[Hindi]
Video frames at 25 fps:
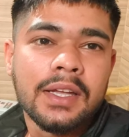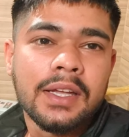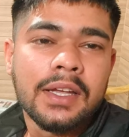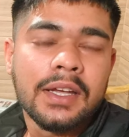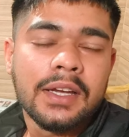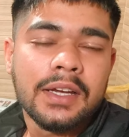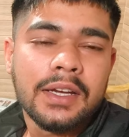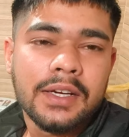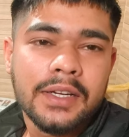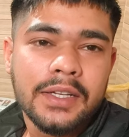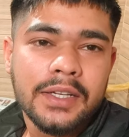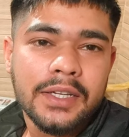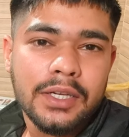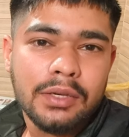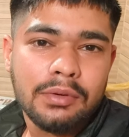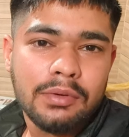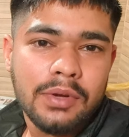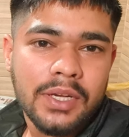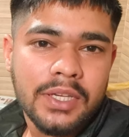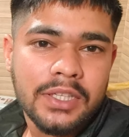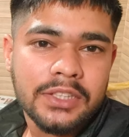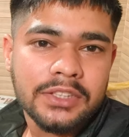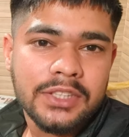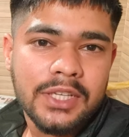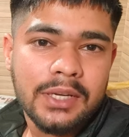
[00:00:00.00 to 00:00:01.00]
कटिंग करवा के शाम
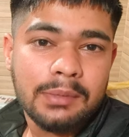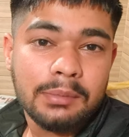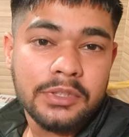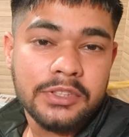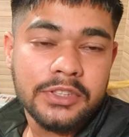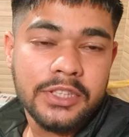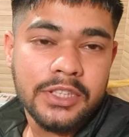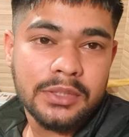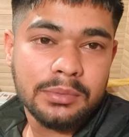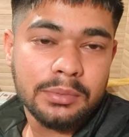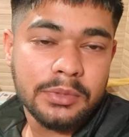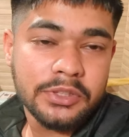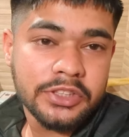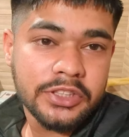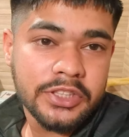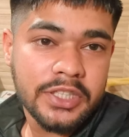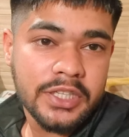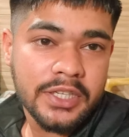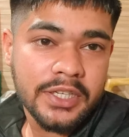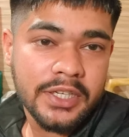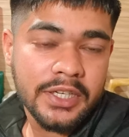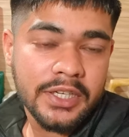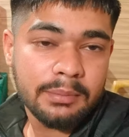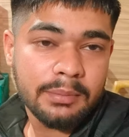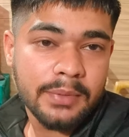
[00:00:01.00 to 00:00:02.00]
के दस बजे के करीब
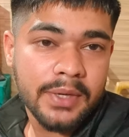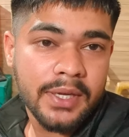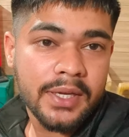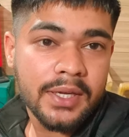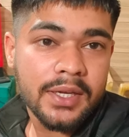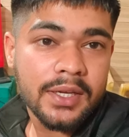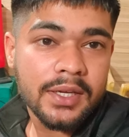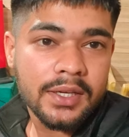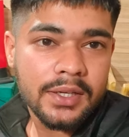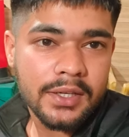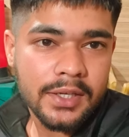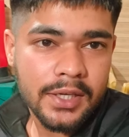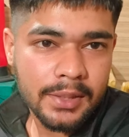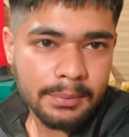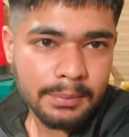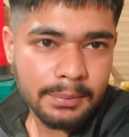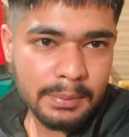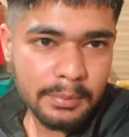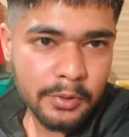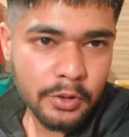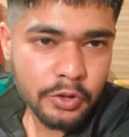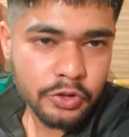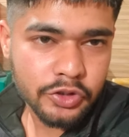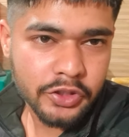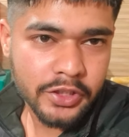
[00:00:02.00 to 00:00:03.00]
मैं घर में पहुंच
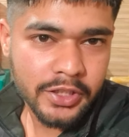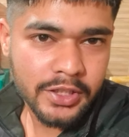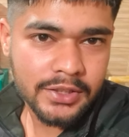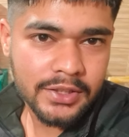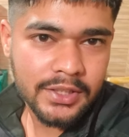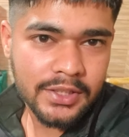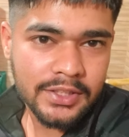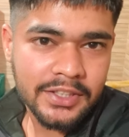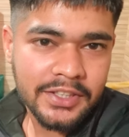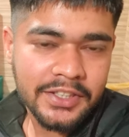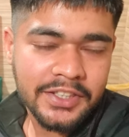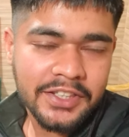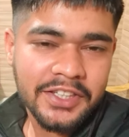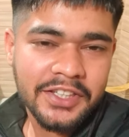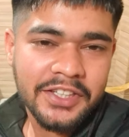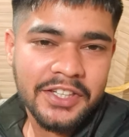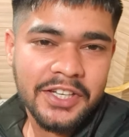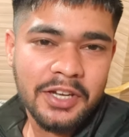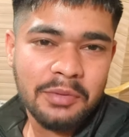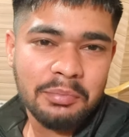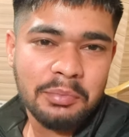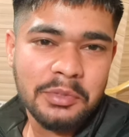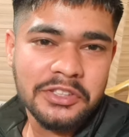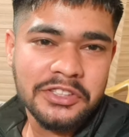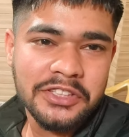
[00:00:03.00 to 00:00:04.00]
गया था देखिए यहाँ पे
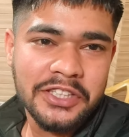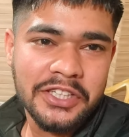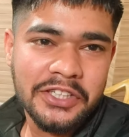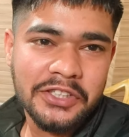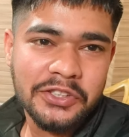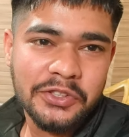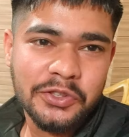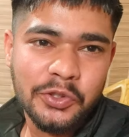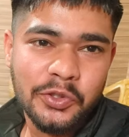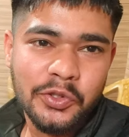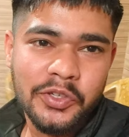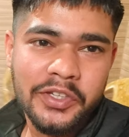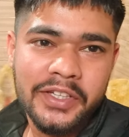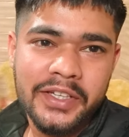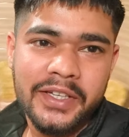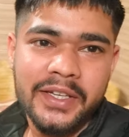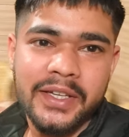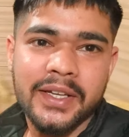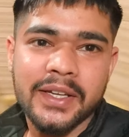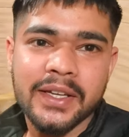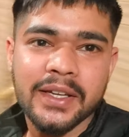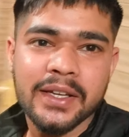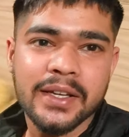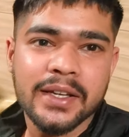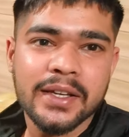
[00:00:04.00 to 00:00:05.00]
चेरी सो रही है
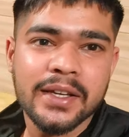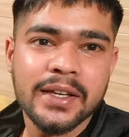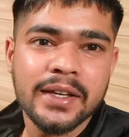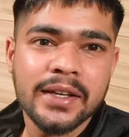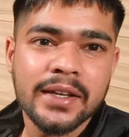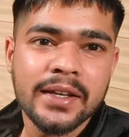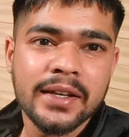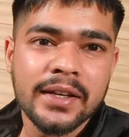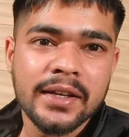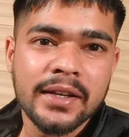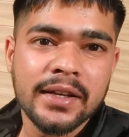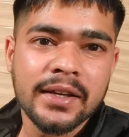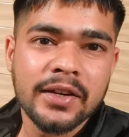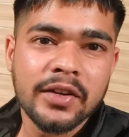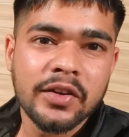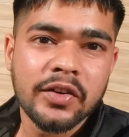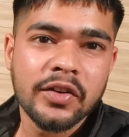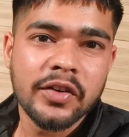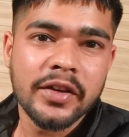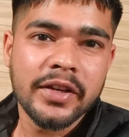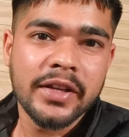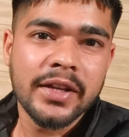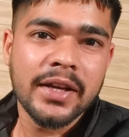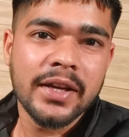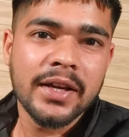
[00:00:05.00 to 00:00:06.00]
और यहाँ
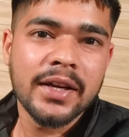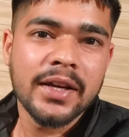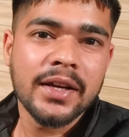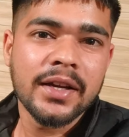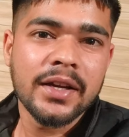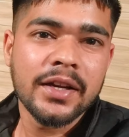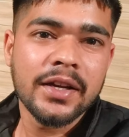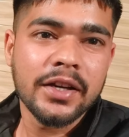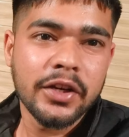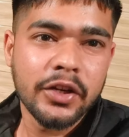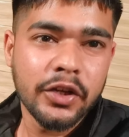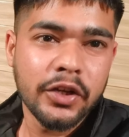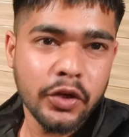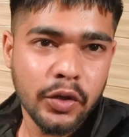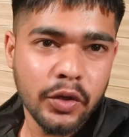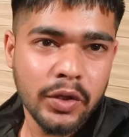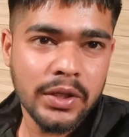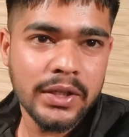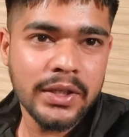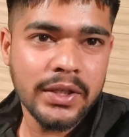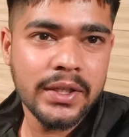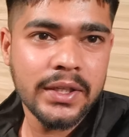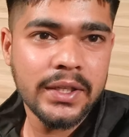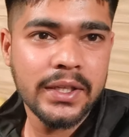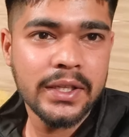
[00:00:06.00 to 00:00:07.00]
डॉली
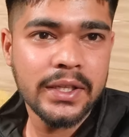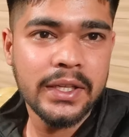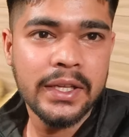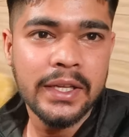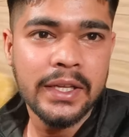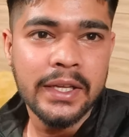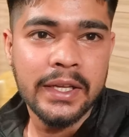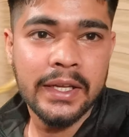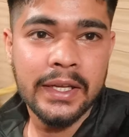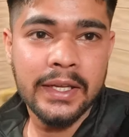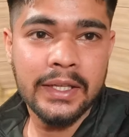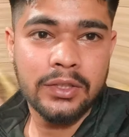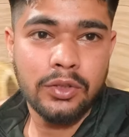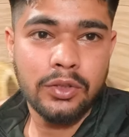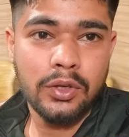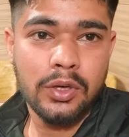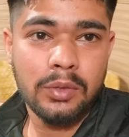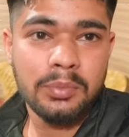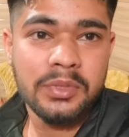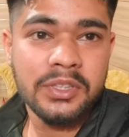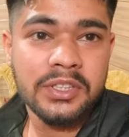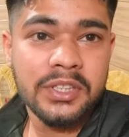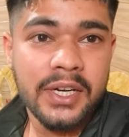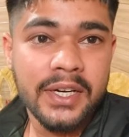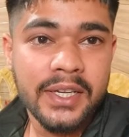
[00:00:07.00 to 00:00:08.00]
तो अभी साढ़े
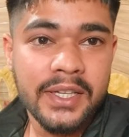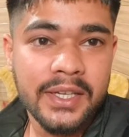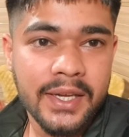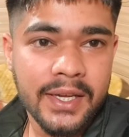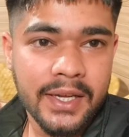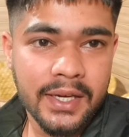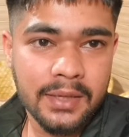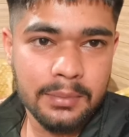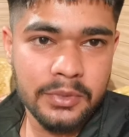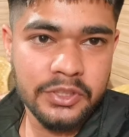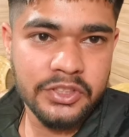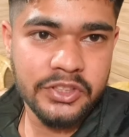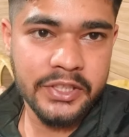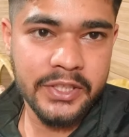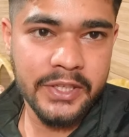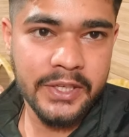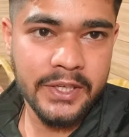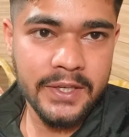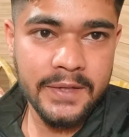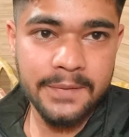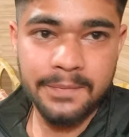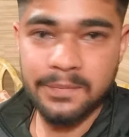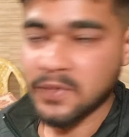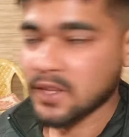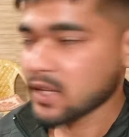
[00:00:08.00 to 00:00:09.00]
ग्यारह बज रहे हैं
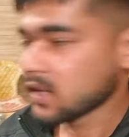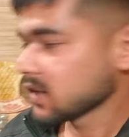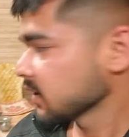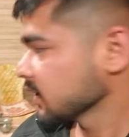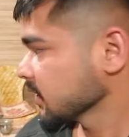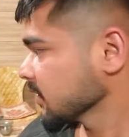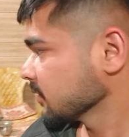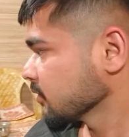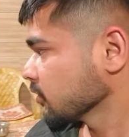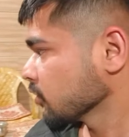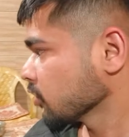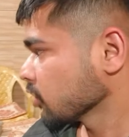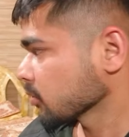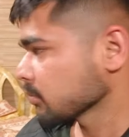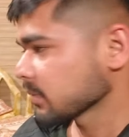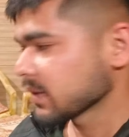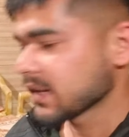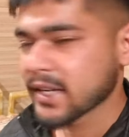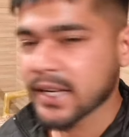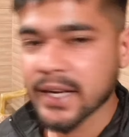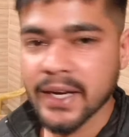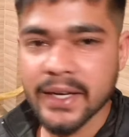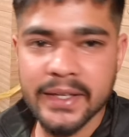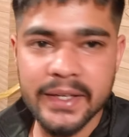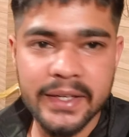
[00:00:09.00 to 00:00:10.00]
ये ब्लॉग मैंने एडिट
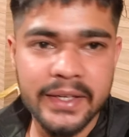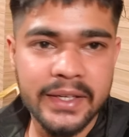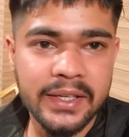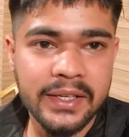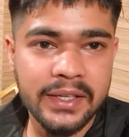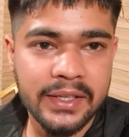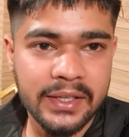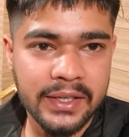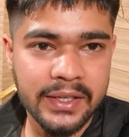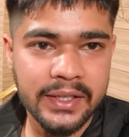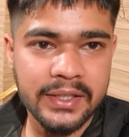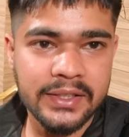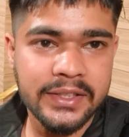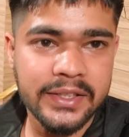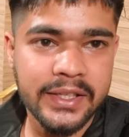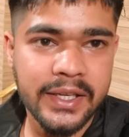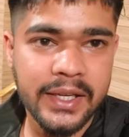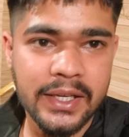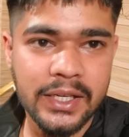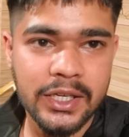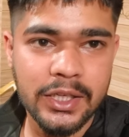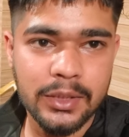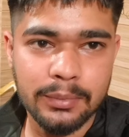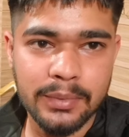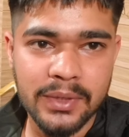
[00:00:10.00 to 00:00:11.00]
कर ही दिया है
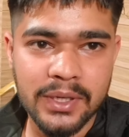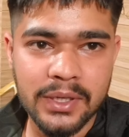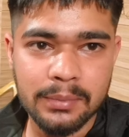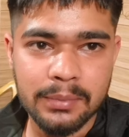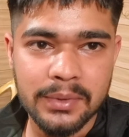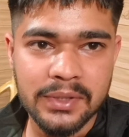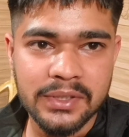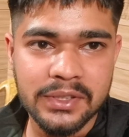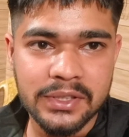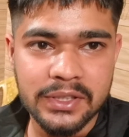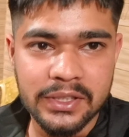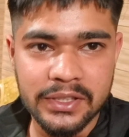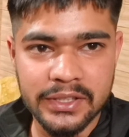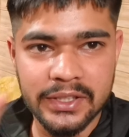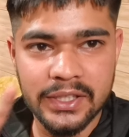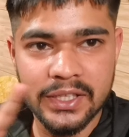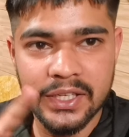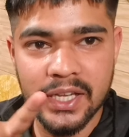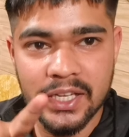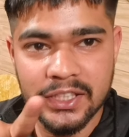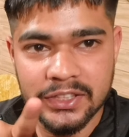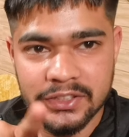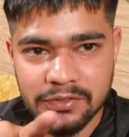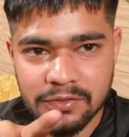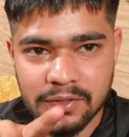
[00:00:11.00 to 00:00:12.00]
लगभग बस ये लास्ट
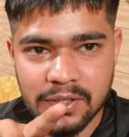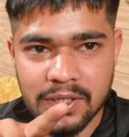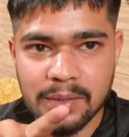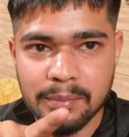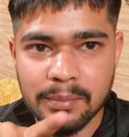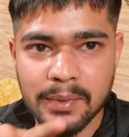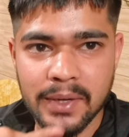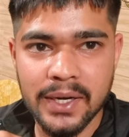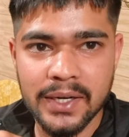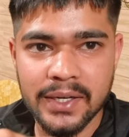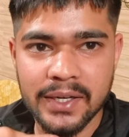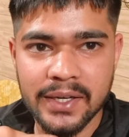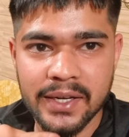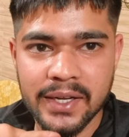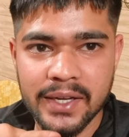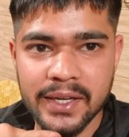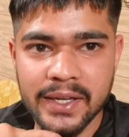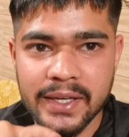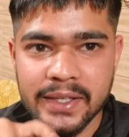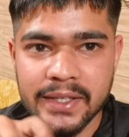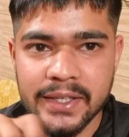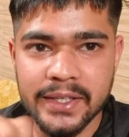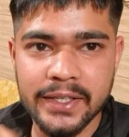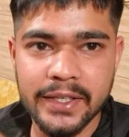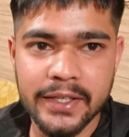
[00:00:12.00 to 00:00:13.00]
वाला पार्ट रहा है एडिट
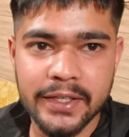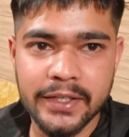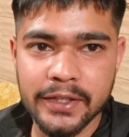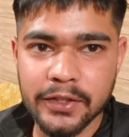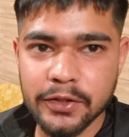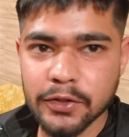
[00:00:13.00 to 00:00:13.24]
करने को